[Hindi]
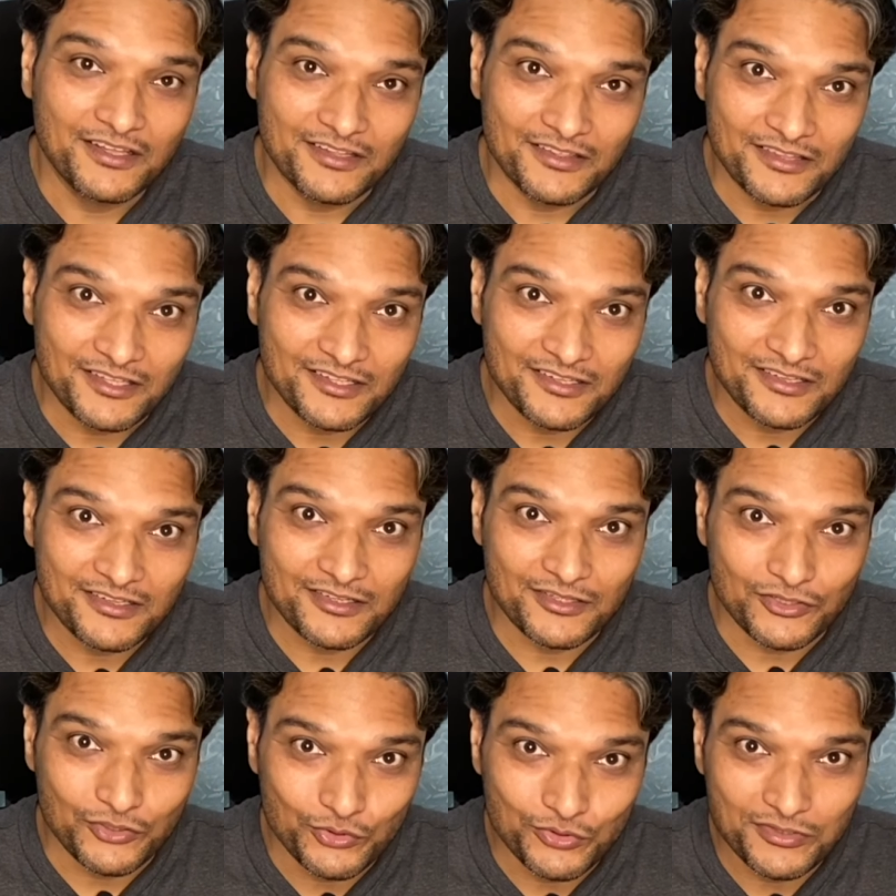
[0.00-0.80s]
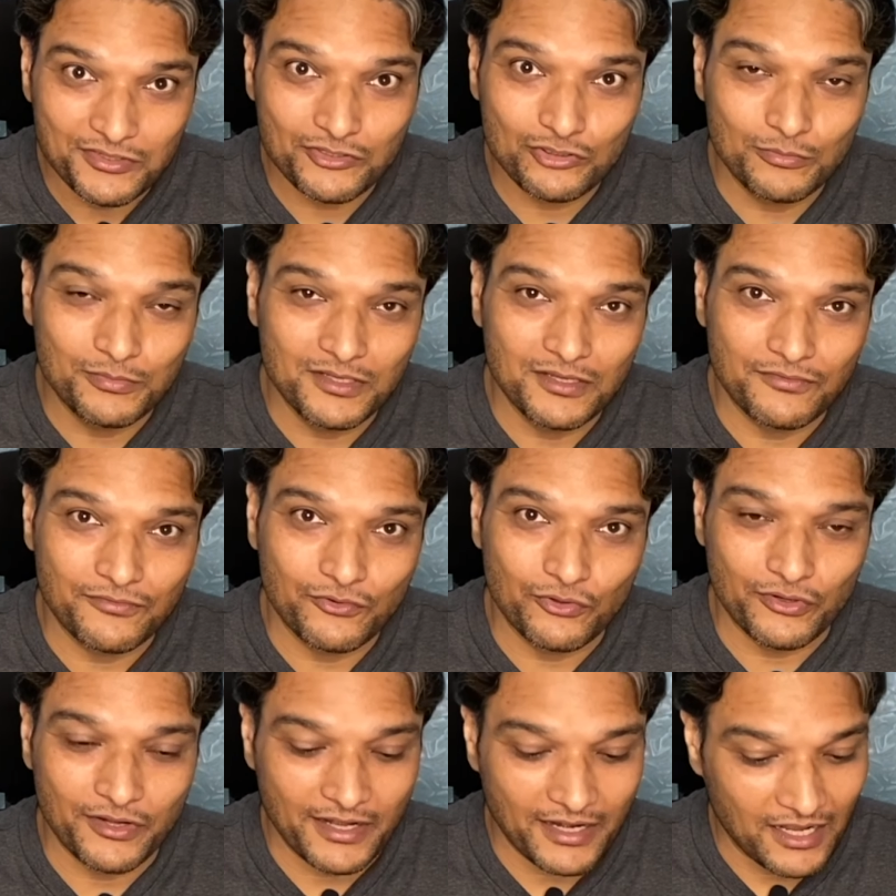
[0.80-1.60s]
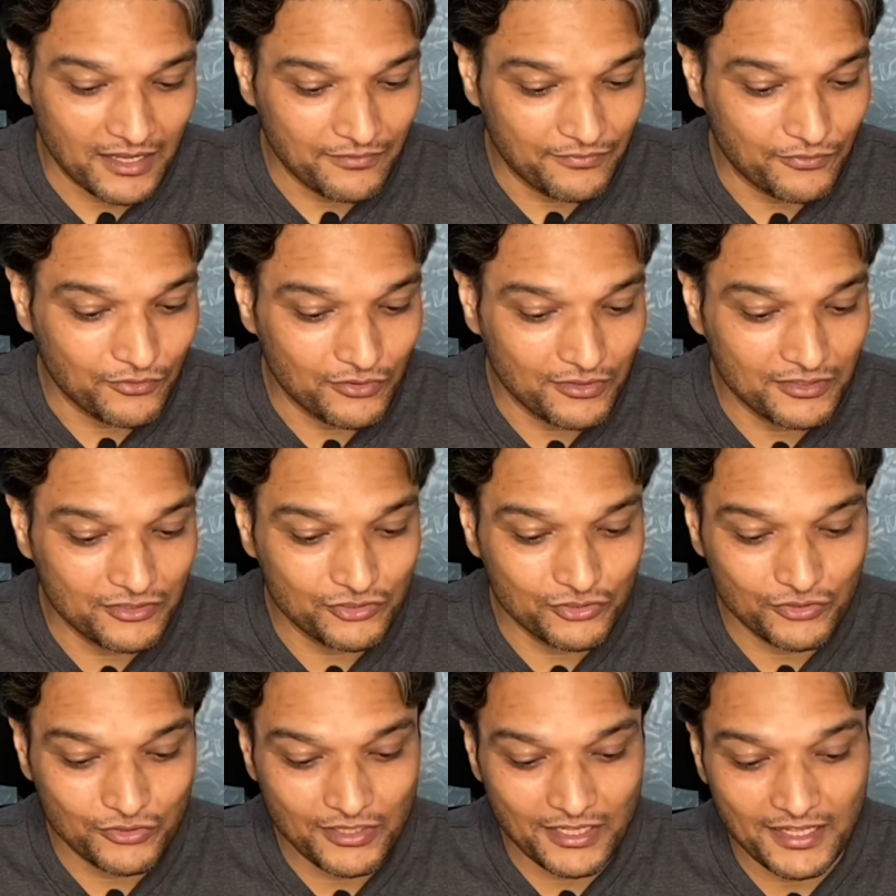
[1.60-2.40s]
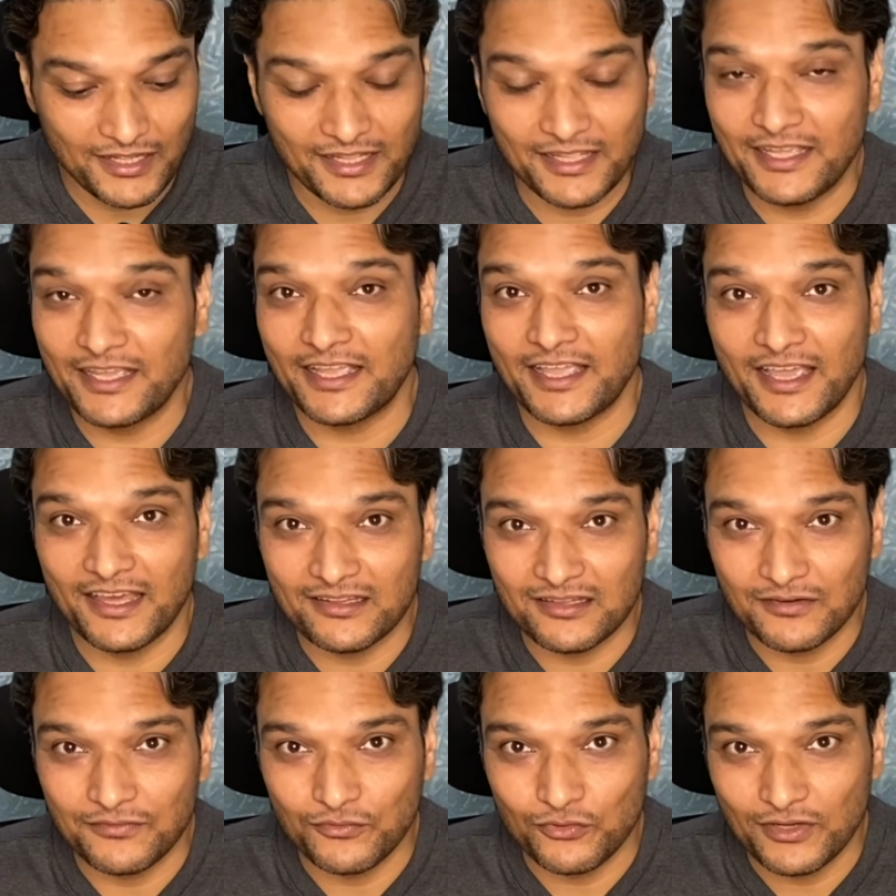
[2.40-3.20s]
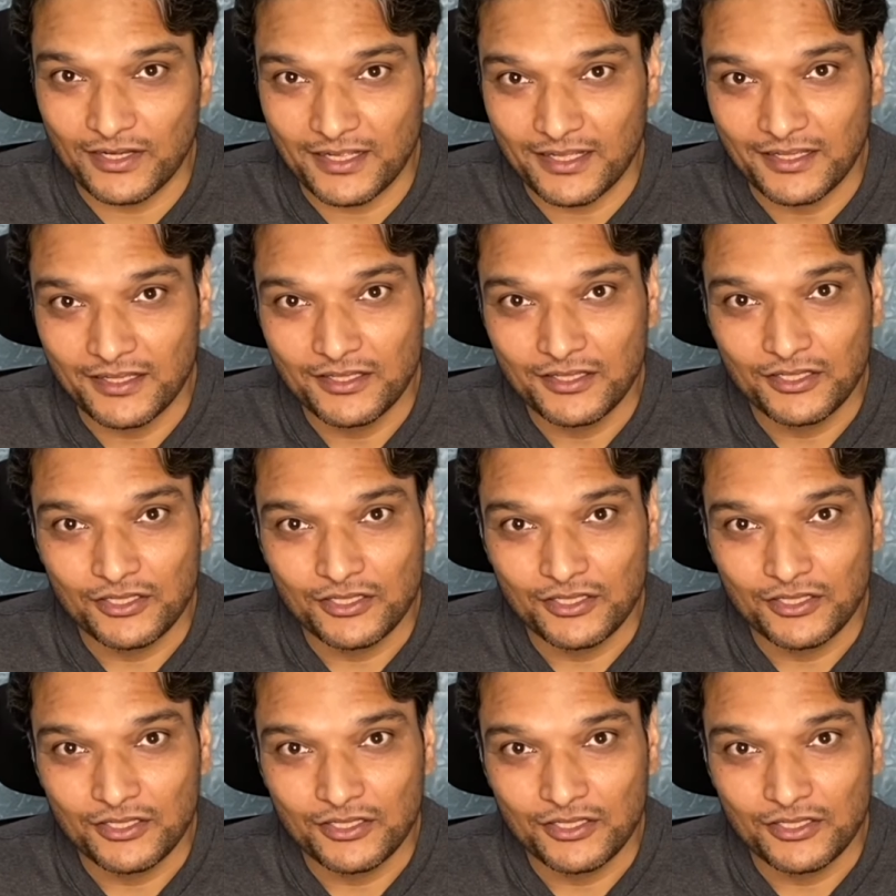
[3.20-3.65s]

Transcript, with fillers: दिस यूज़ टू बी अ फ़ोन आईफोन जो है ये एक ऐसा फ़ोन है